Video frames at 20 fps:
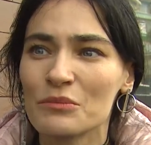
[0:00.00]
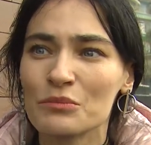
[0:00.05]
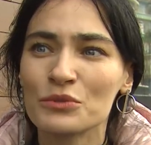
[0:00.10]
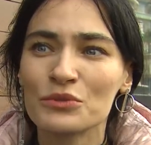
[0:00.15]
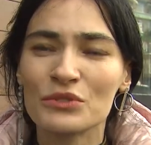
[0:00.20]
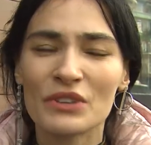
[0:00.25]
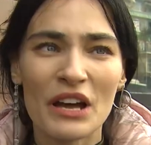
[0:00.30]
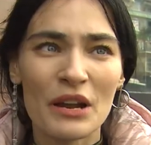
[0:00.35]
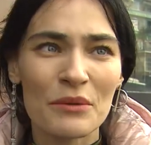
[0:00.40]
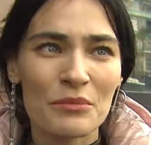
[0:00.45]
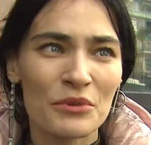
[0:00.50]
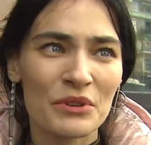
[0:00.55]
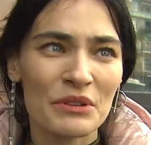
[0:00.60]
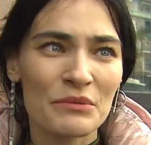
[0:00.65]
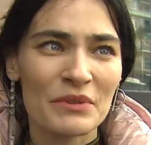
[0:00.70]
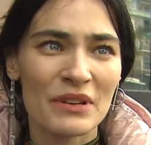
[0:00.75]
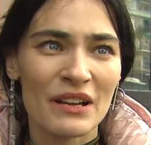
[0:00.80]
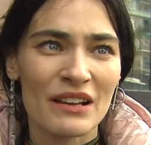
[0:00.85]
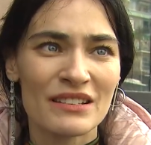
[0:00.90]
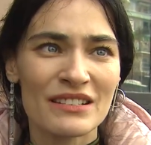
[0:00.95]
bunlar böyle
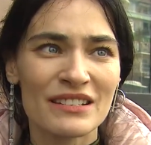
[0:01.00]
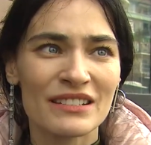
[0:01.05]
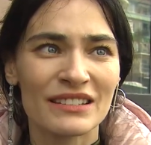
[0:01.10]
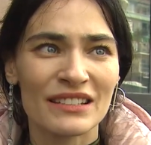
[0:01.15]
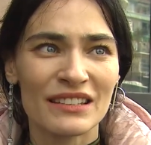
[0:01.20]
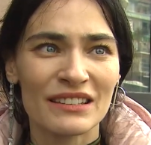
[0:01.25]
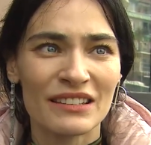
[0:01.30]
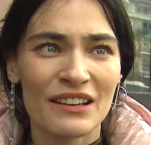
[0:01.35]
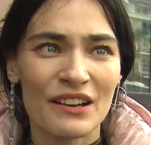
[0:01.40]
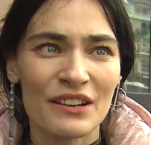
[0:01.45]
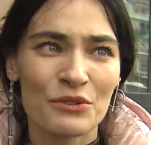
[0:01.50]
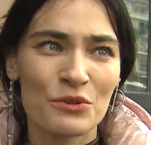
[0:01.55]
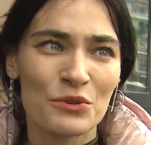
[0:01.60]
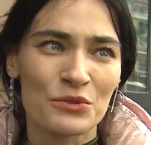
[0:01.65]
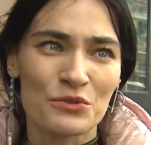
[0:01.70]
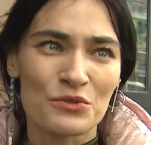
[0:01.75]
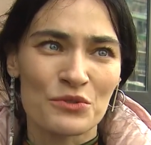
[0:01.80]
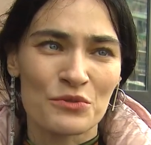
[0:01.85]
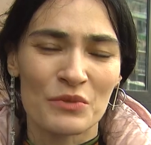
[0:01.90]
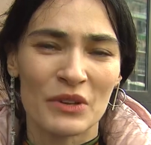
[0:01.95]
birazcık detay
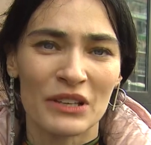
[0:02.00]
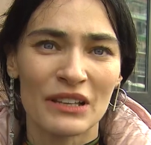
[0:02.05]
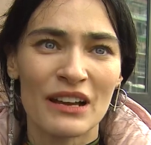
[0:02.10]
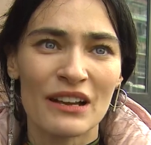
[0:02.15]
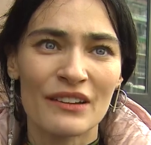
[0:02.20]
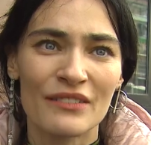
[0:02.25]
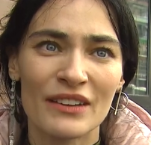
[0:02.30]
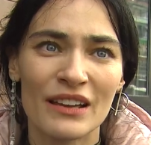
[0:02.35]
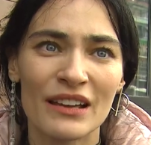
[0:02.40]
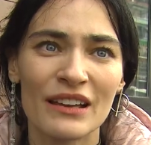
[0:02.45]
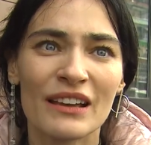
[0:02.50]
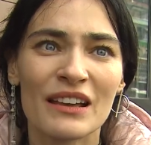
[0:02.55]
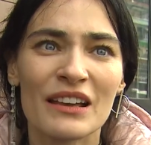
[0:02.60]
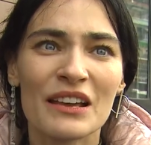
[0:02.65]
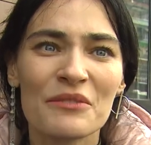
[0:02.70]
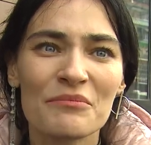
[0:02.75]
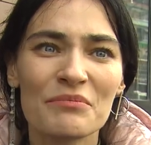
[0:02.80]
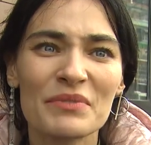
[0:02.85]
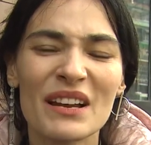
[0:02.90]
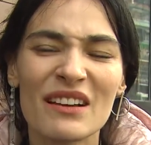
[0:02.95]
konuşmalar ve
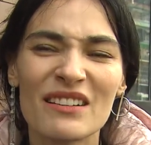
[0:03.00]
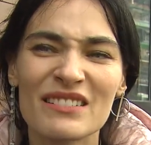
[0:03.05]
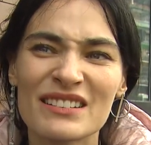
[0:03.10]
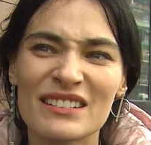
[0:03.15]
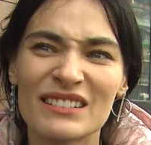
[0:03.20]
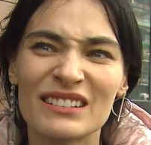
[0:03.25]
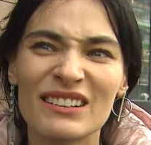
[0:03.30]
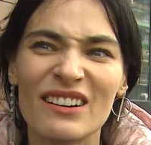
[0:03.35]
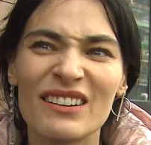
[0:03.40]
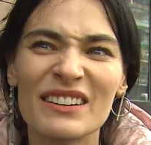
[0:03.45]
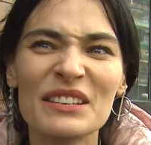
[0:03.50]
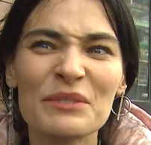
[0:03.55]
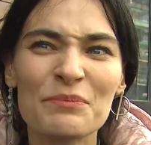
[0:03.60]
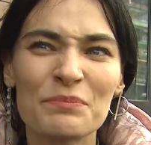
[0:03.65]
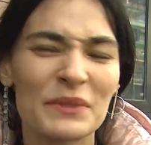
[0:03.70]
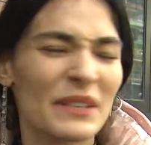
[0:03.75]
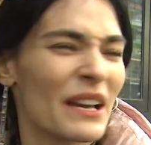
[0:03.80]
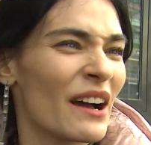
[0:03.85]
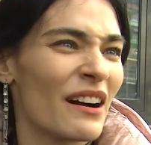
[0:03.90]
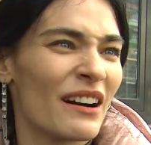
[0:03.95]
birazcık da
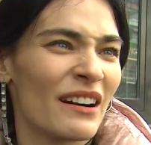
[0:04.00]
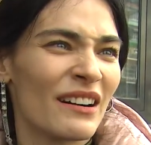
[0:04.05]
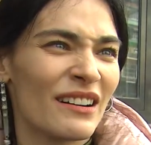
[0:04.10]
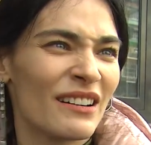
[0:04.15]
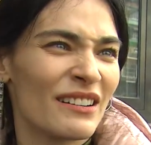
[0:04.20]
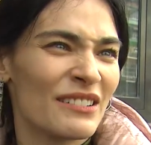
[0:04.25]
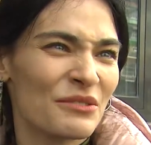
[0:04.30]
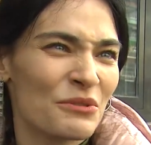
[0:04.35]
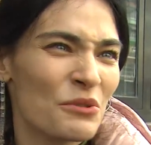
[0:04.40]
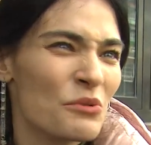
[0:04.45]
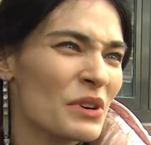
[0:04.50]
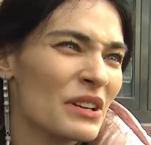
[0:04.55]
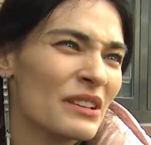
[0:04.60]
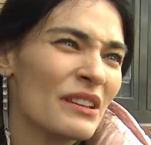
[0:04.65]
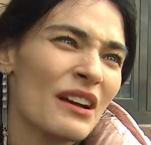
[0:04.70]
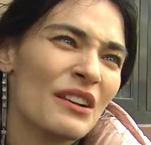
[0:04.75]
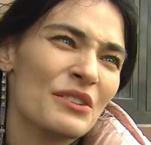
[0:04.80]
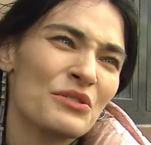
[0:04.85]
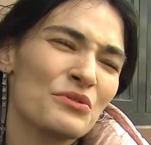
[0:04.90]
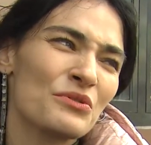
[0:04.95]
ayıp ya. O
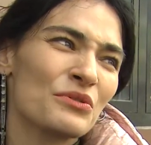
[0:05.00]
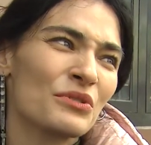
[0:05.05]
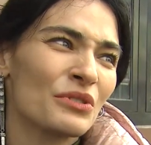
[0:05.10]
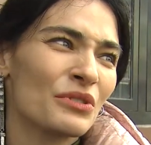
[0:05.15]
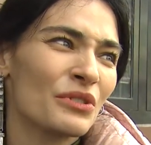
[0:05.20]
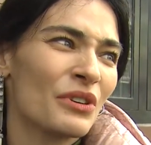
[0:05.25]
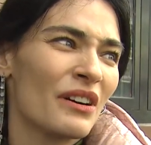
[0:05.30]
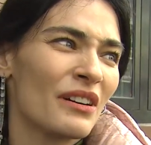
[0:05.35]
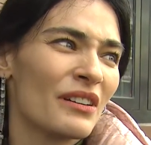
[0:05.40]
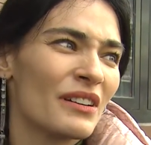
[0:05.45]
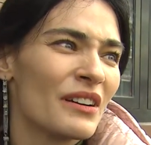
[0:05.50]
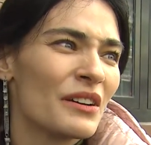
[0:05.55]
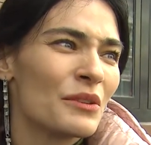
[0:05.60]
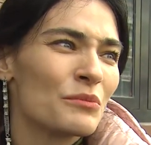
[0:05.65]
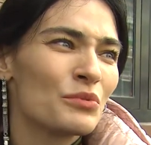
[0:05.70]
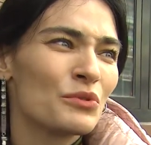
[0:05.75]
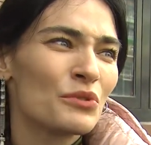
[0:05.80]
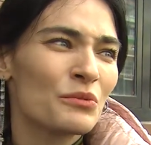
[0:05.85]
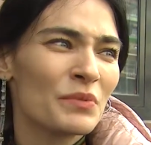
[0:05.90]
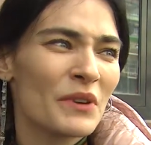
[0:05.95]
kadar çünkü
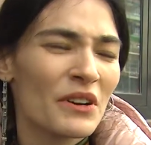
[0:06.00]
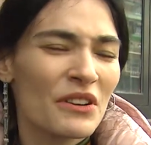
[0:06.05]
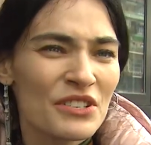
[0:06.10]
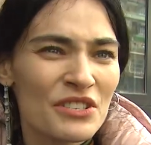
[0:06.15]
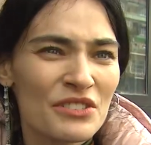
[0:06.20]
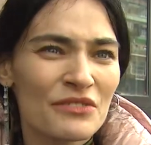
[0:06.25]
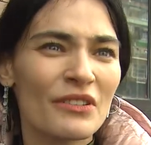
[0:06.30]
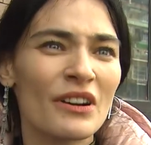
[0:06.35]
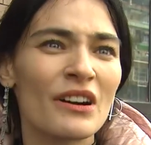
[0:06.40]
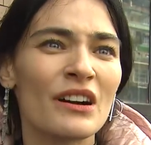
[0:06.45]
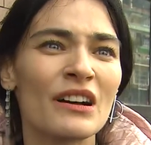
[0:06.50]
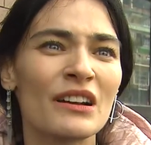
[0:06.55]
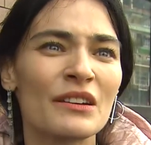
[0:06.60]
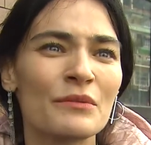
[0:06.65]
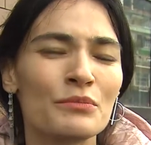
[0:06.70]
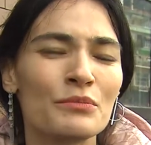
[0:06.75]
büyük bir acı var,